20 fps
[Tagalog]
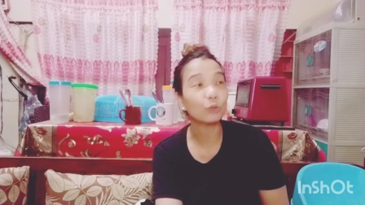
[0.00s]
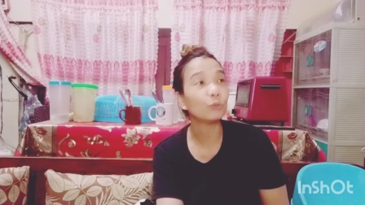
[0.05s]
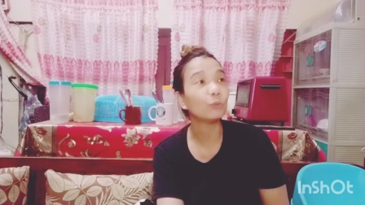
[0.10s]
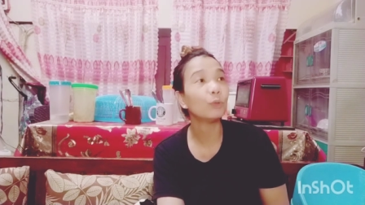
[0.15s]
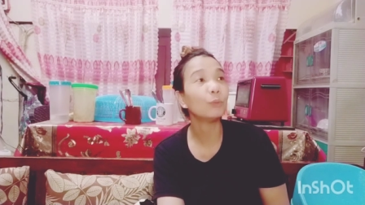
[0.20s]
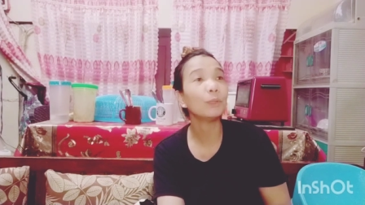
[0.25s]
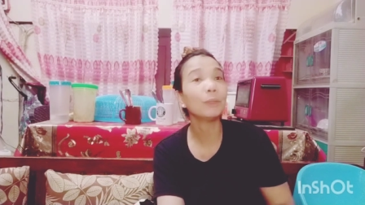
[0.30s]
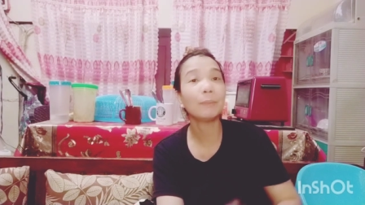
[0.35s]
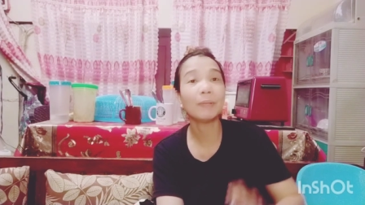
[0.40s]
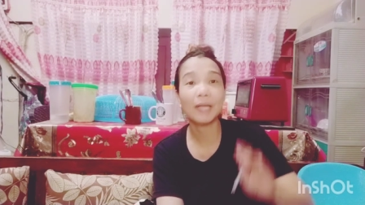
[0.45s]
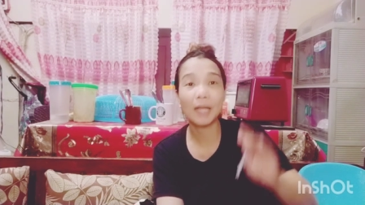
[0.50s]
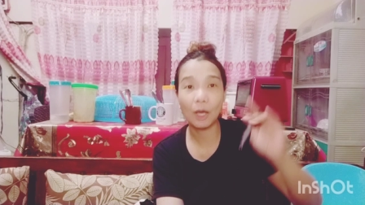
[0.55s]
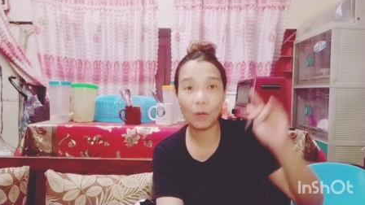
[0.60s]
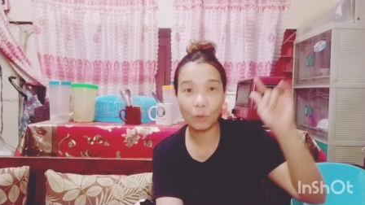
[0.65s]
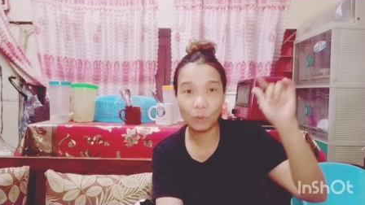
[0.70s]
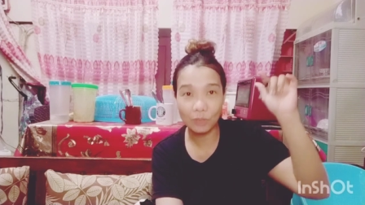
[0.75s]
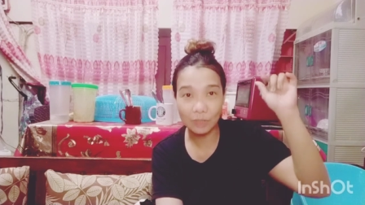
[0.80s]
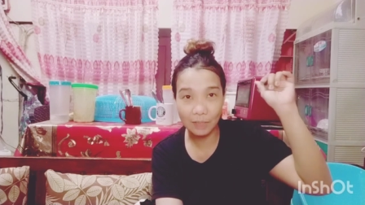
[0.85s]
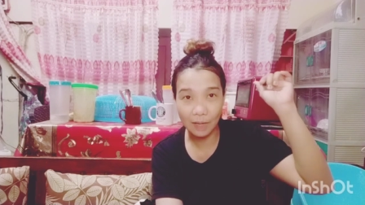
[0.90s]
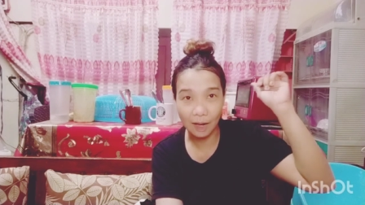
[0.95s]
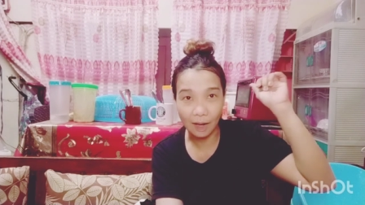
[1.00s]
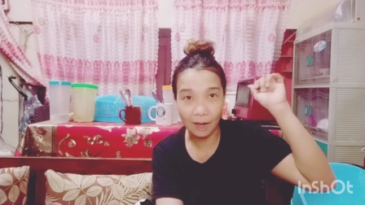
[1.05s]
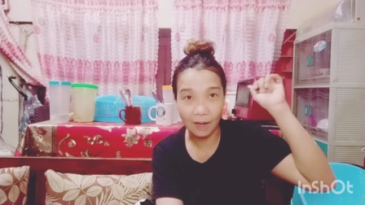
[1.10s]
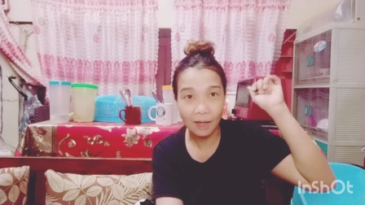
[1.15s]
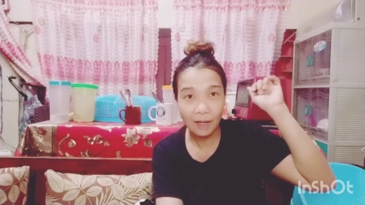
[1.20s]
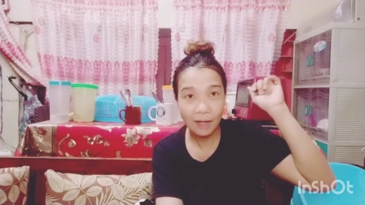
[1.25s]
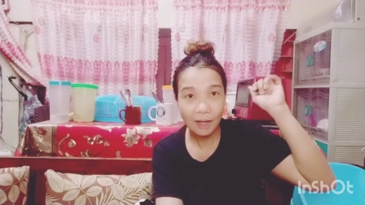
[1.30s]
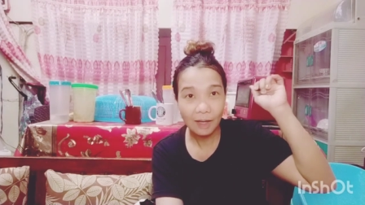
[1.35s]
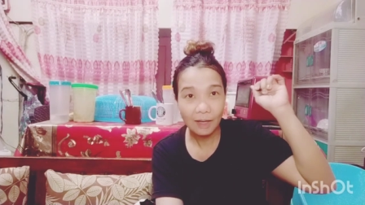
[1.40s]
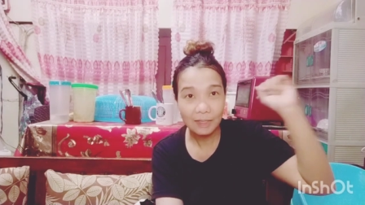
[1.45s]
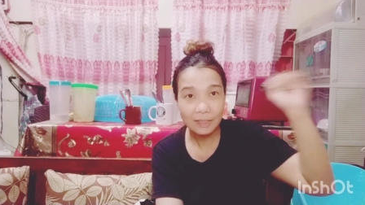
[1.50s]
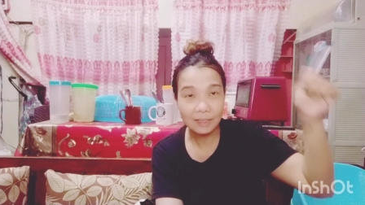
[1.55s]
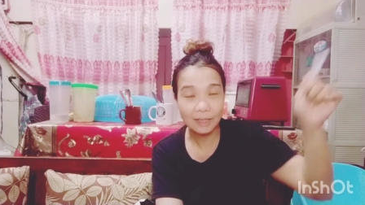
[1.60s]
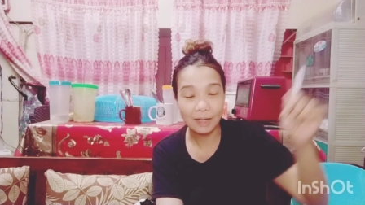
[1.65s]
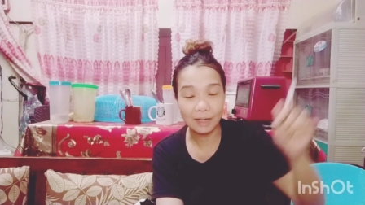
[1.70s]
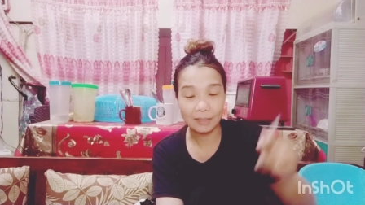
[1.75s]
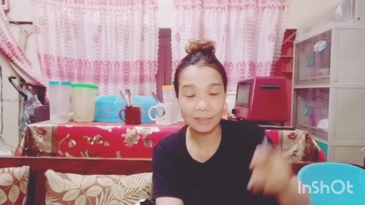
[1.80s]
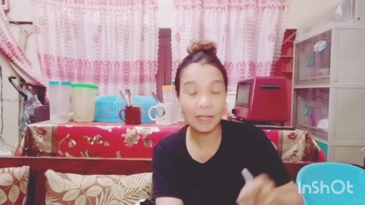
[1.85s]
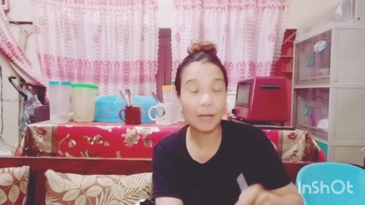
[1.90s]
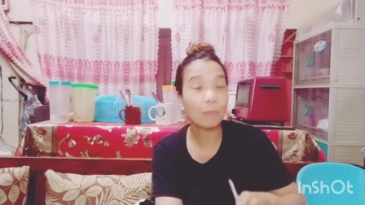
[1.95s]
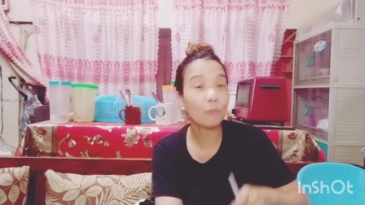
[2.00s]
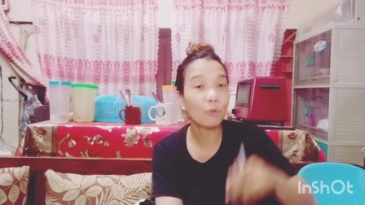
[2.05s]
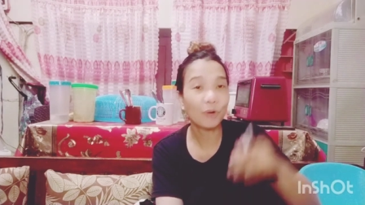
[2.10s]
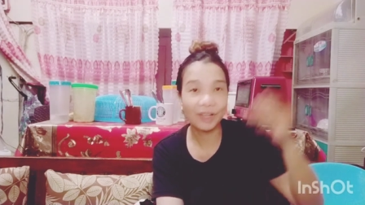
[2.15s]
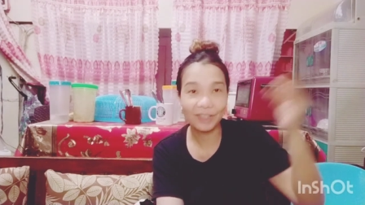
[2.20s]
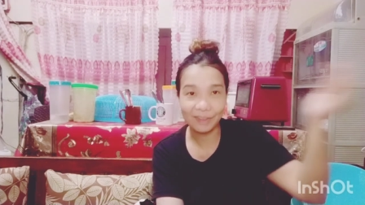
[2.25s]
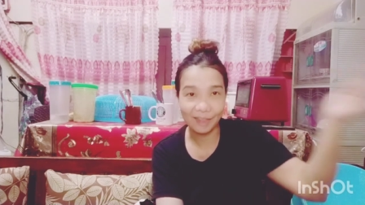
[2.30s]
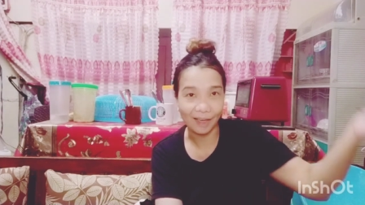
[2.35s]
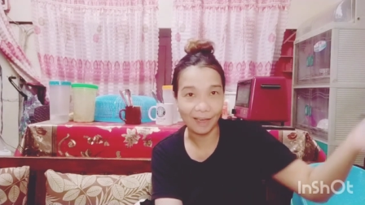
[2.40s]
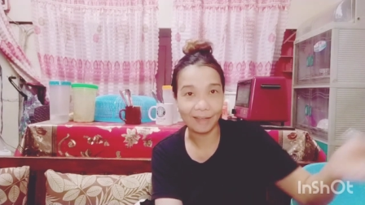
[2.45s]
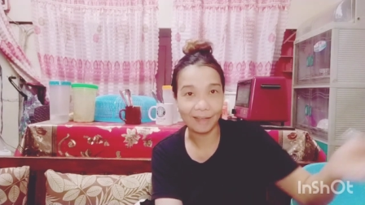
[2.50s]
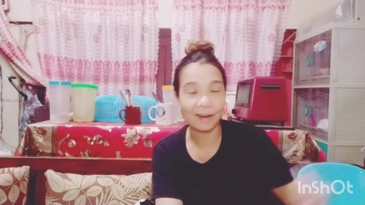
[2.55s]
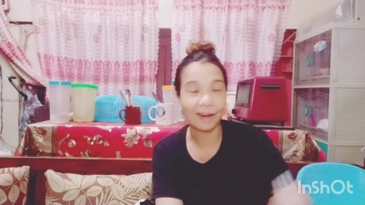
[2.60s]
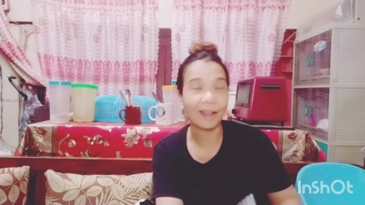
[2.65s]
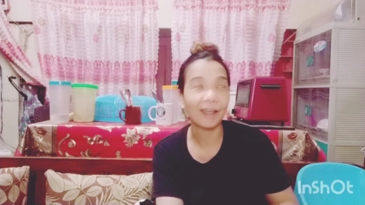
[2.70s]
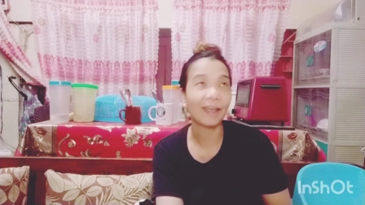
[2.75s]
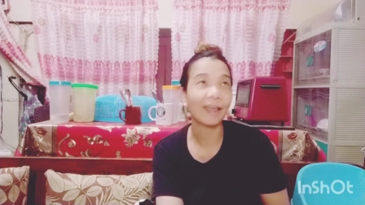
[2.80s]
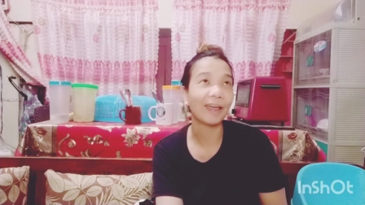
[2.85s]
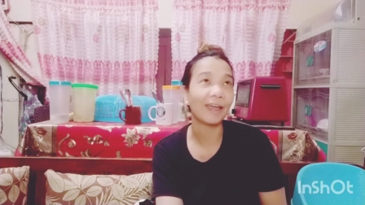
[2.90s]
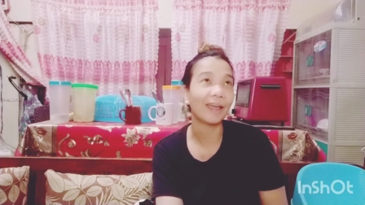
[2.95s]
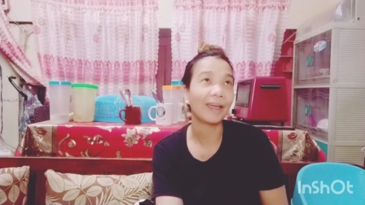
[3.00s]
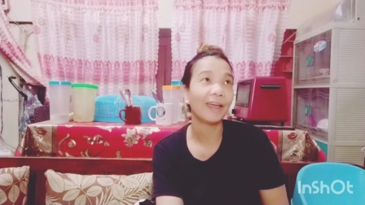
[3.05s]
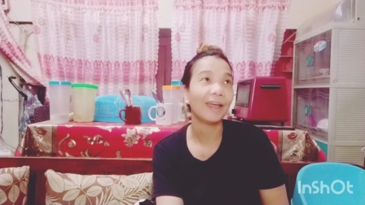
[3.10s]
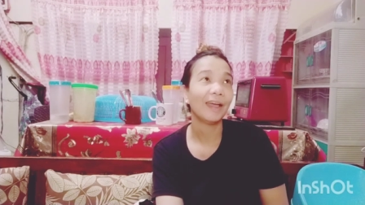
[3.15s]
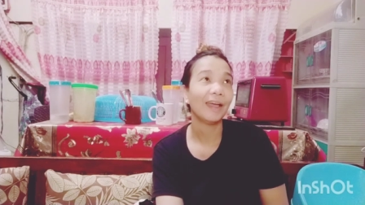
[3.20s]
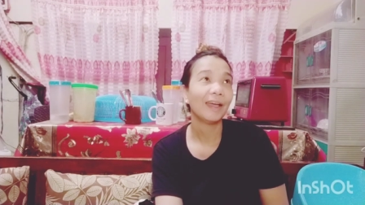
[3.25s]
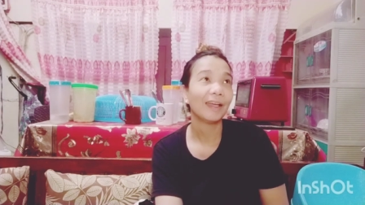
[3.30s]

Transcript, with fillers: bumibili ako sa sa somewhere there, eh,